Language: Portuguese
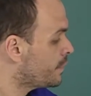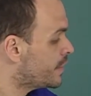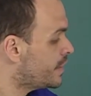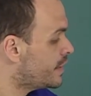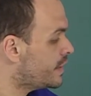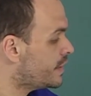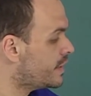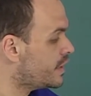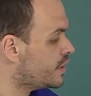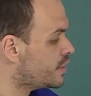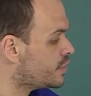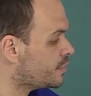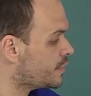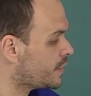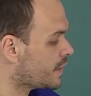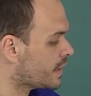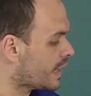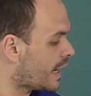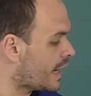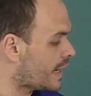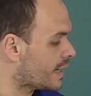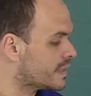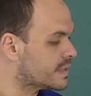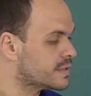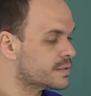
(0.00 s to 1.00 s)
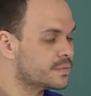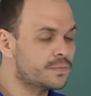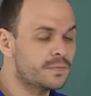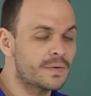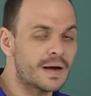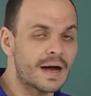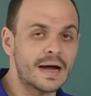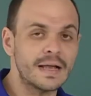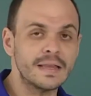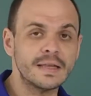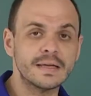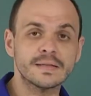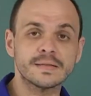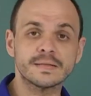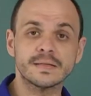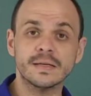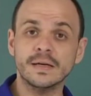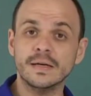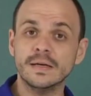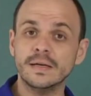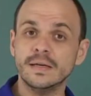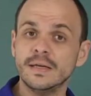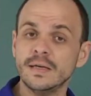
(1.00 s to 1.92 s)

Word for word: Identificar as falhas